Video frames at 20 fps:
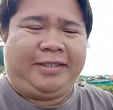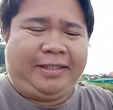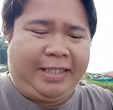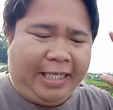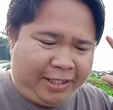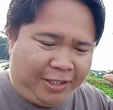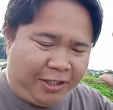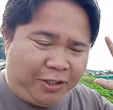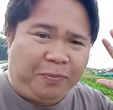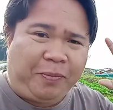
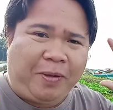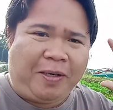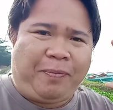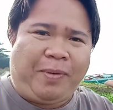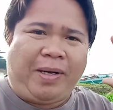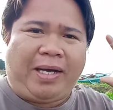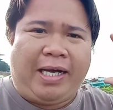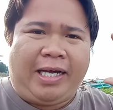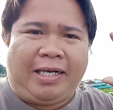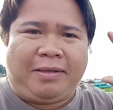thank you
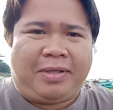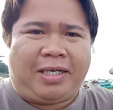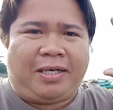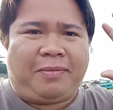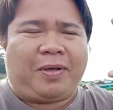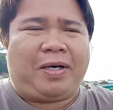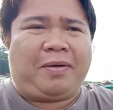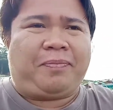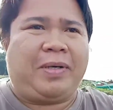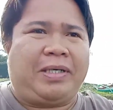papang mga
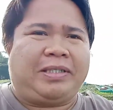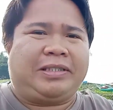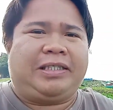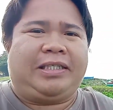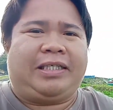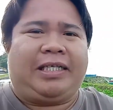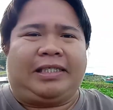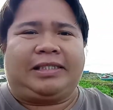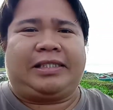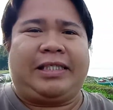papang
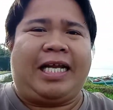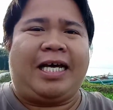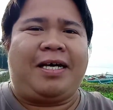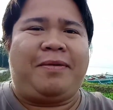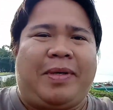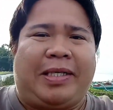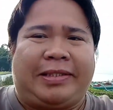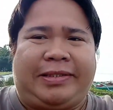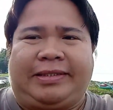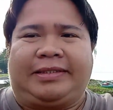din ha
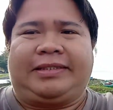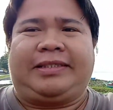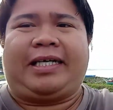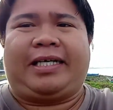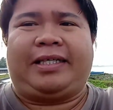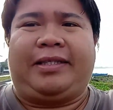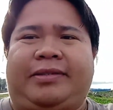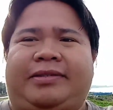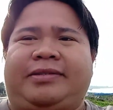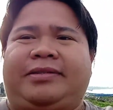salamat
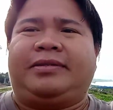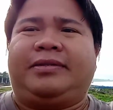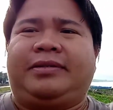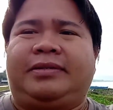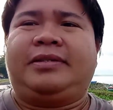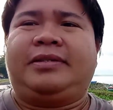kayo